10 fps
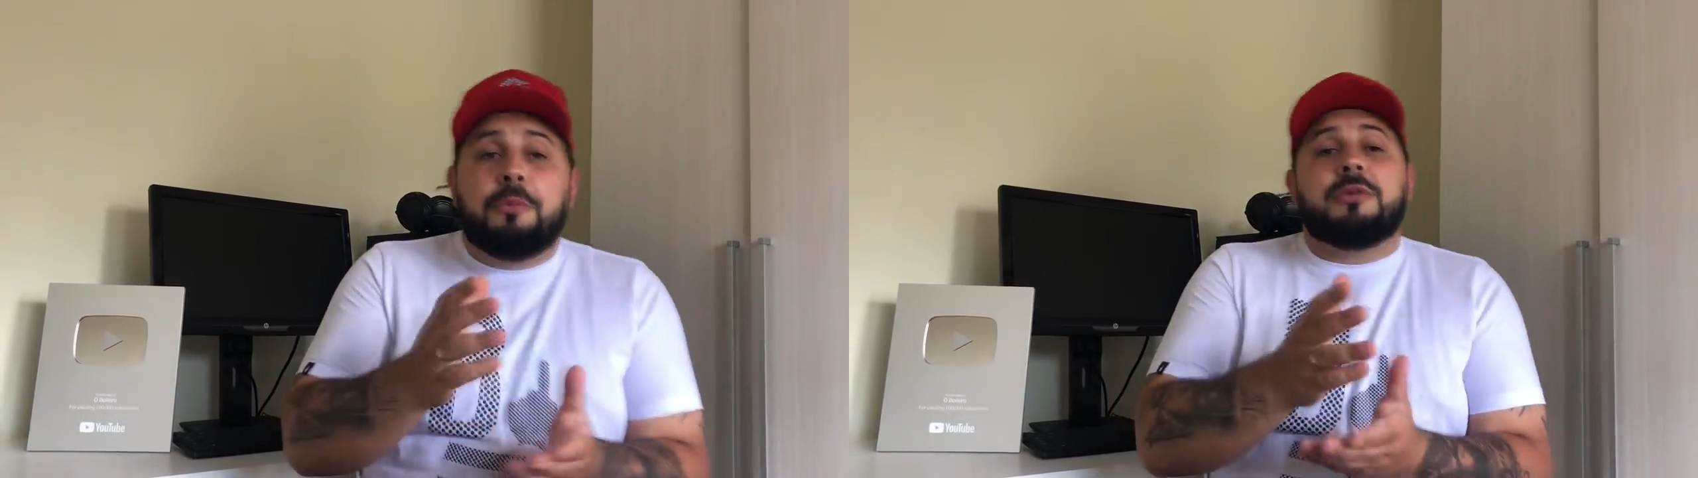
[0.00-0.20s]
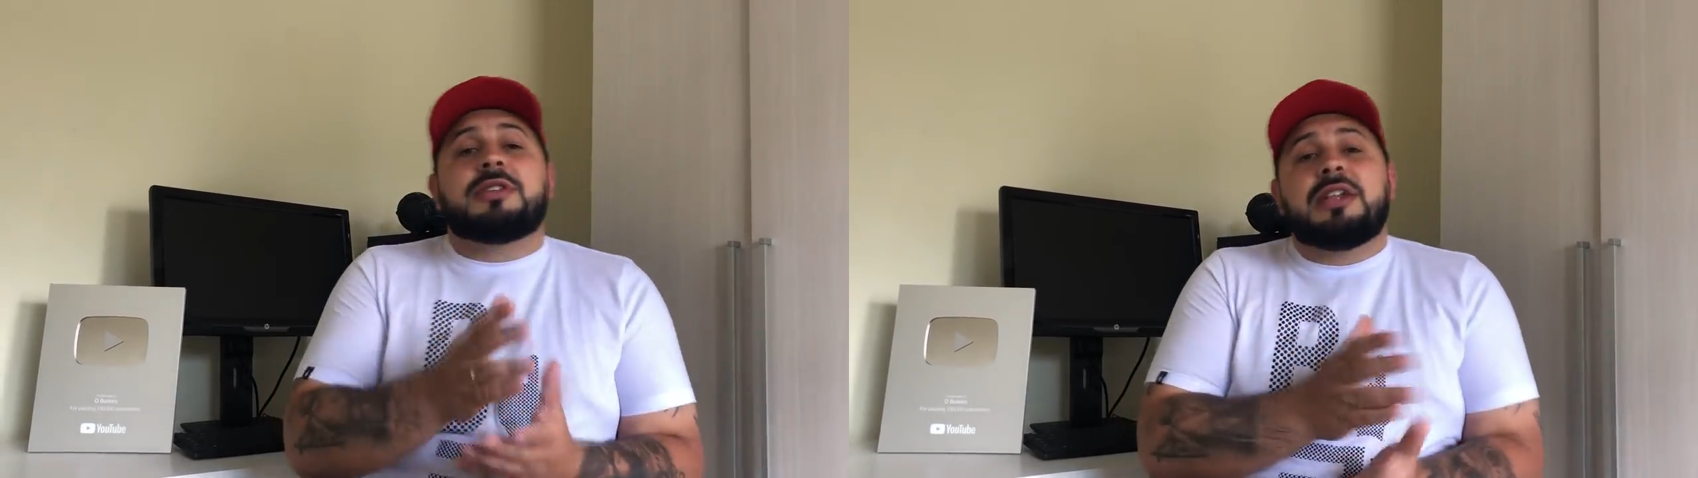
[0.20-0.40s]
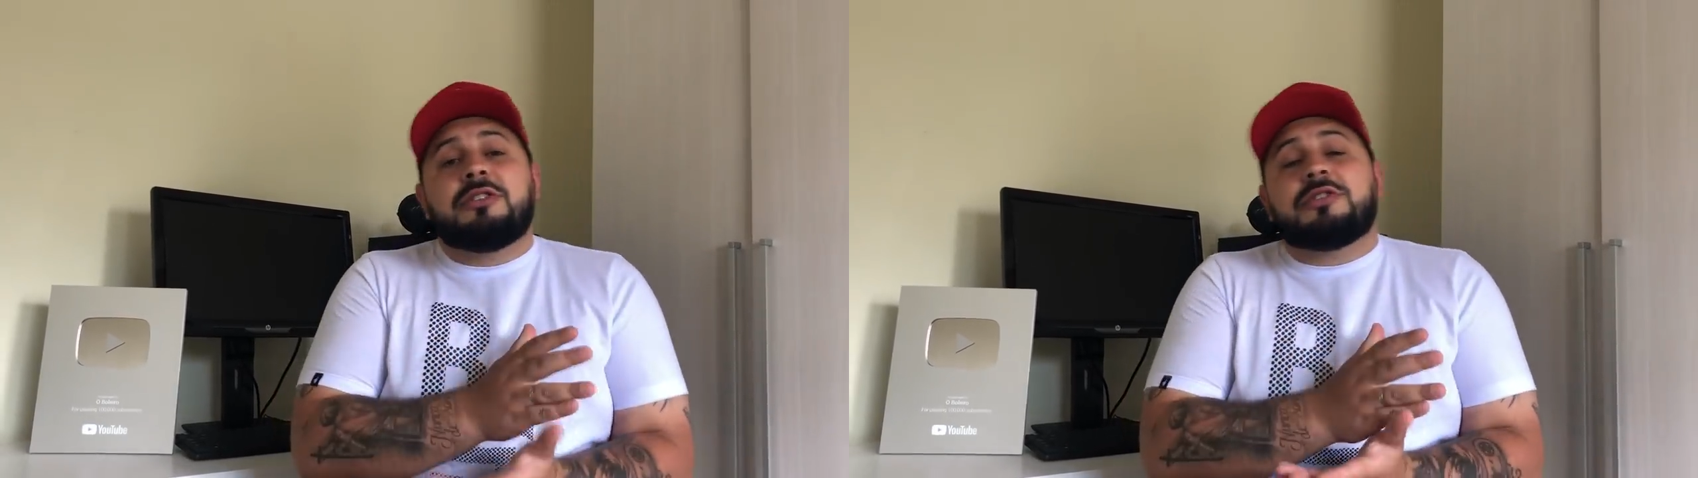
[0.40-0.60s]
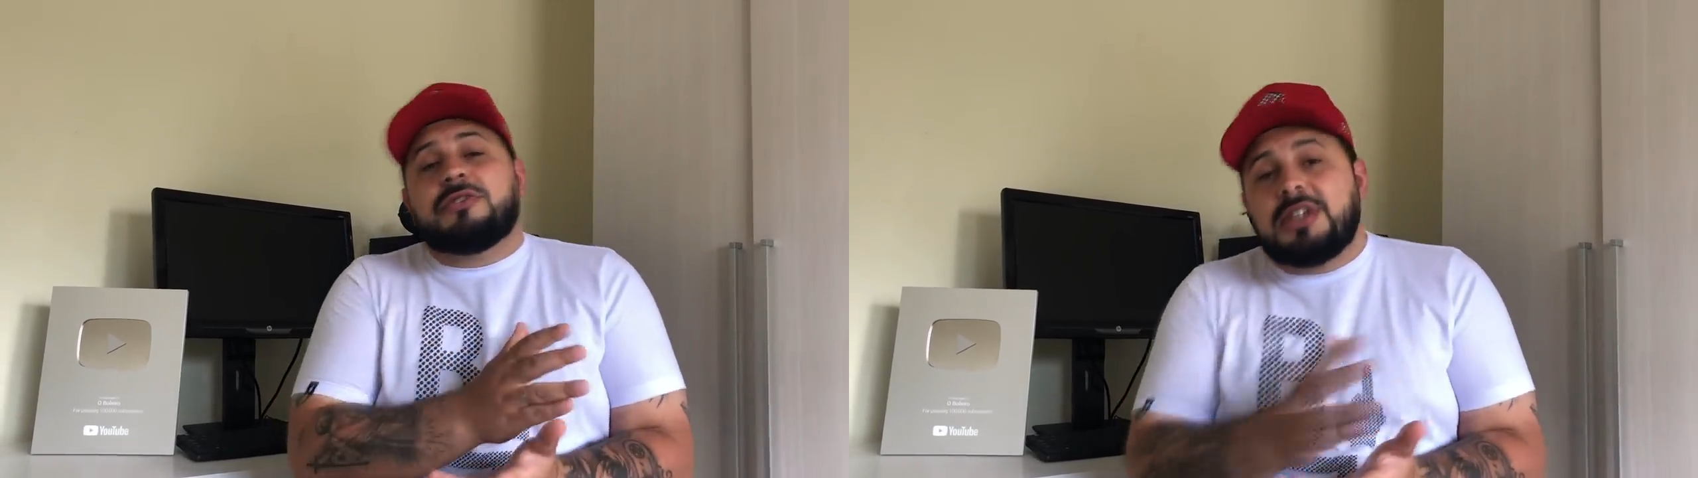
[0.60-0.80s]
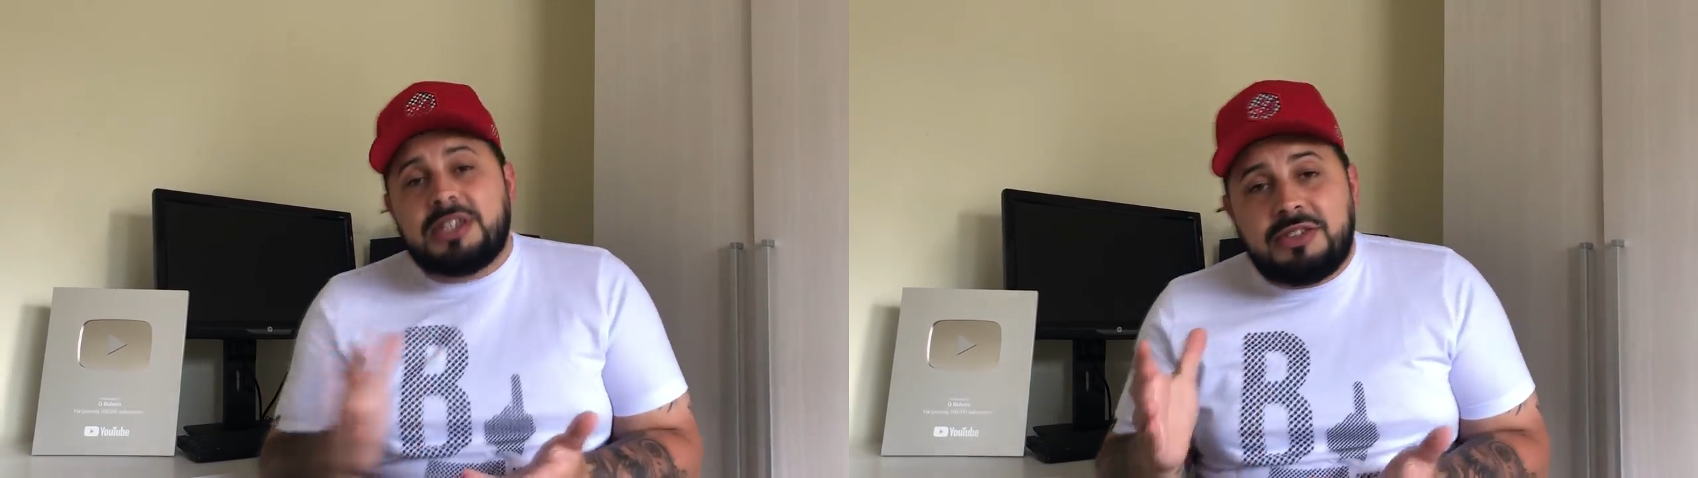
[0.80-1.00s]
postando
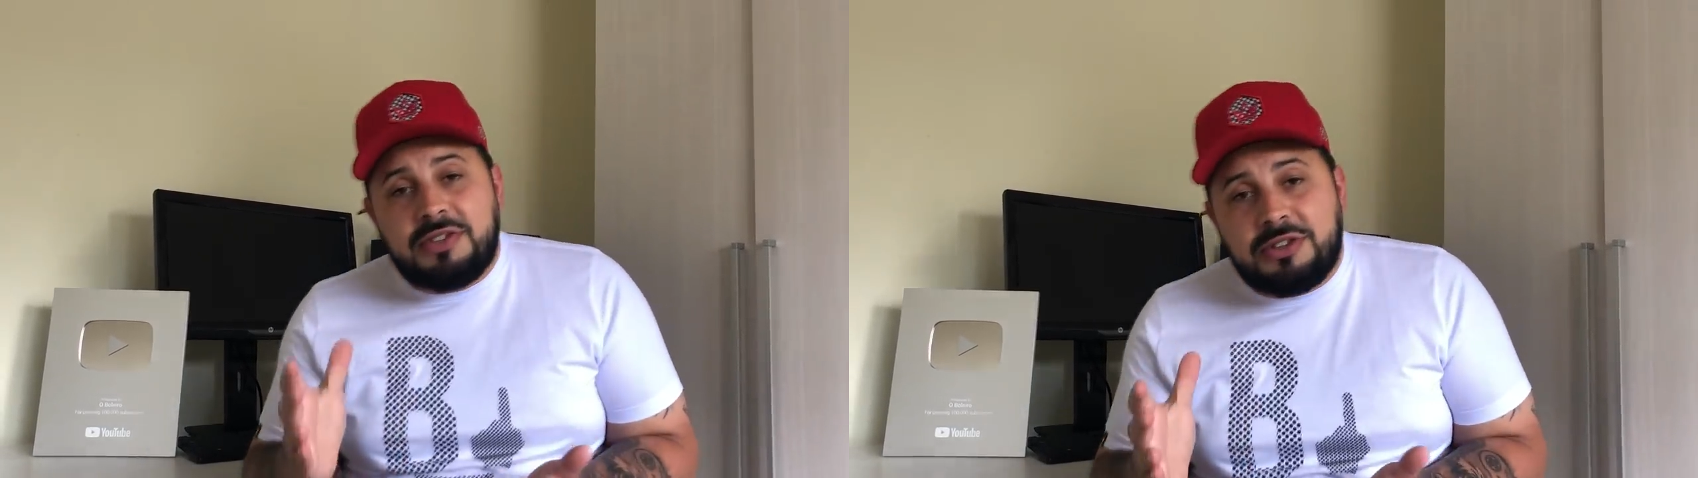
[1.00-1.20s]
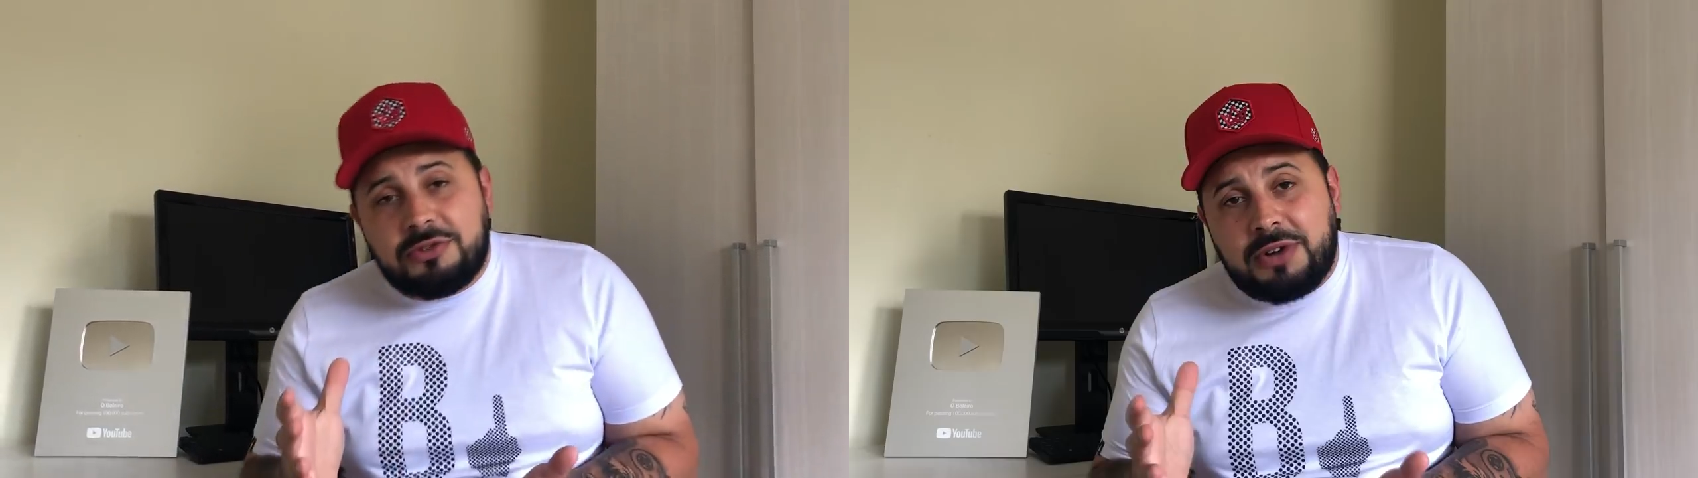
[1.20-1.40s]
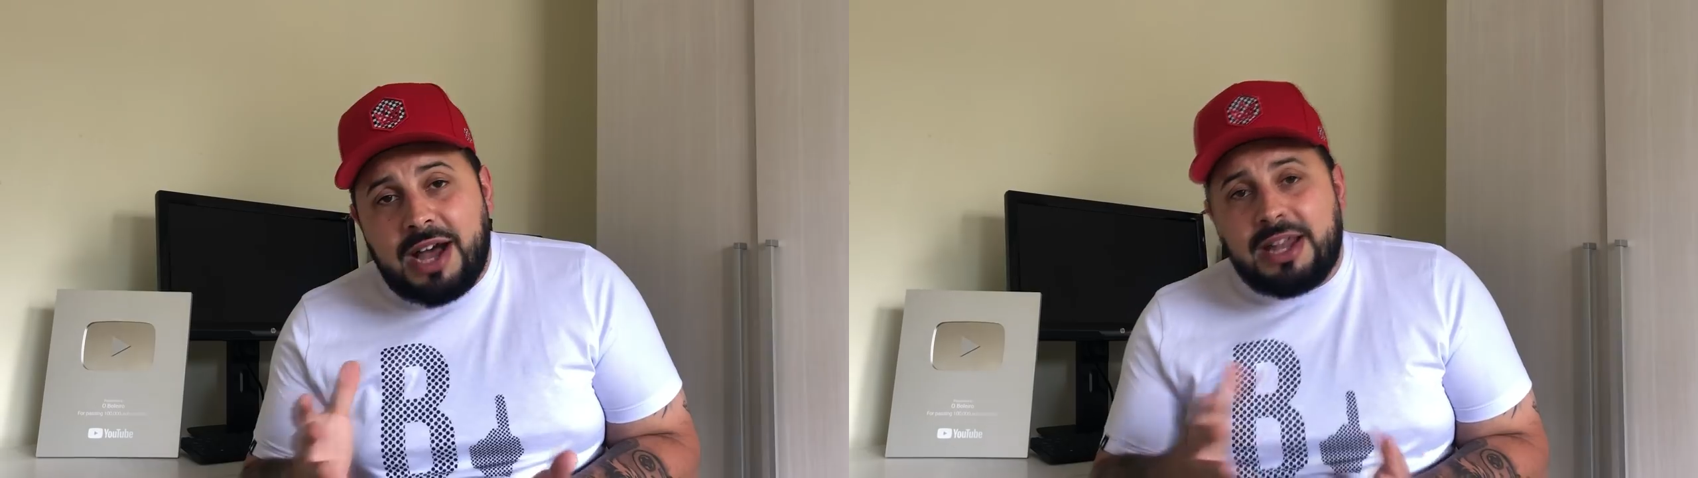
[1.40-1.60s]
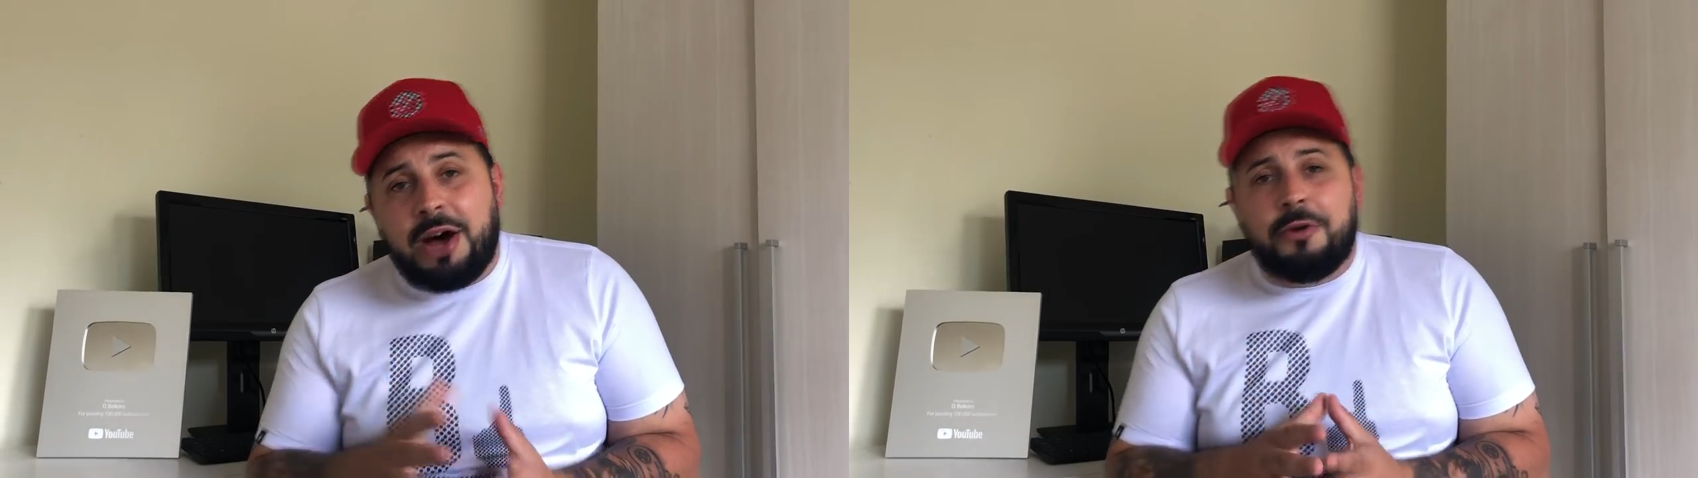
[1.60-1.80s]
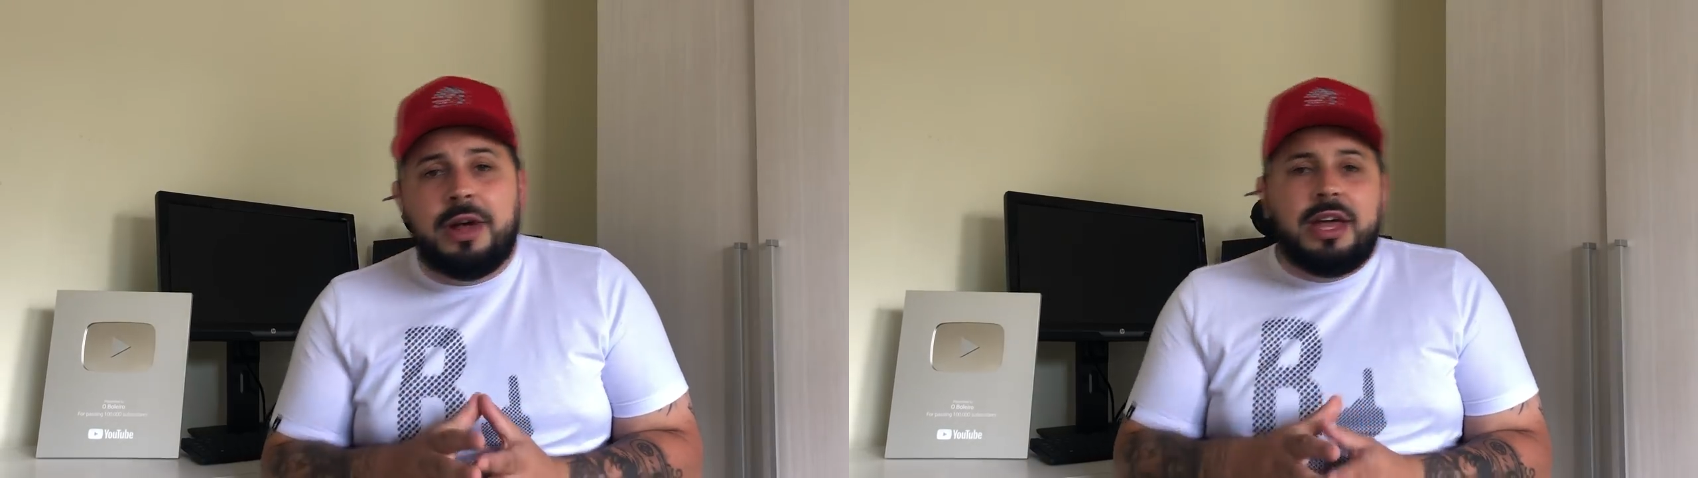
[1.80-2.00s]
só esses vídeos no
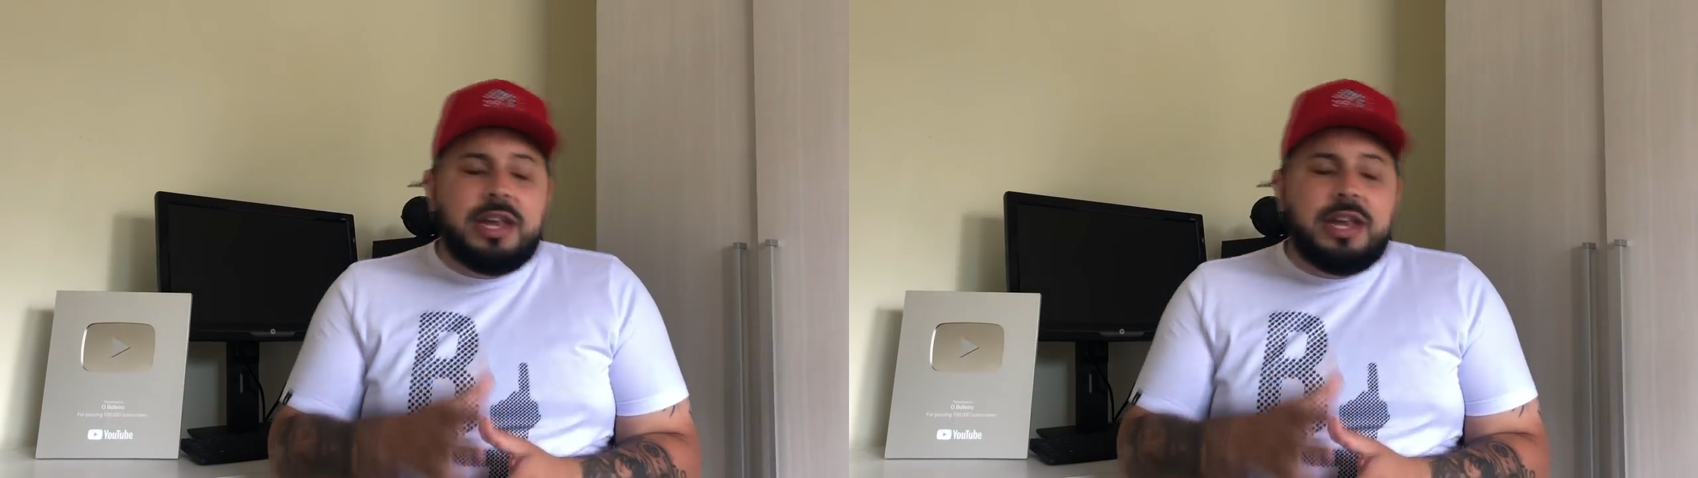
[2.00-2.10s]
canal.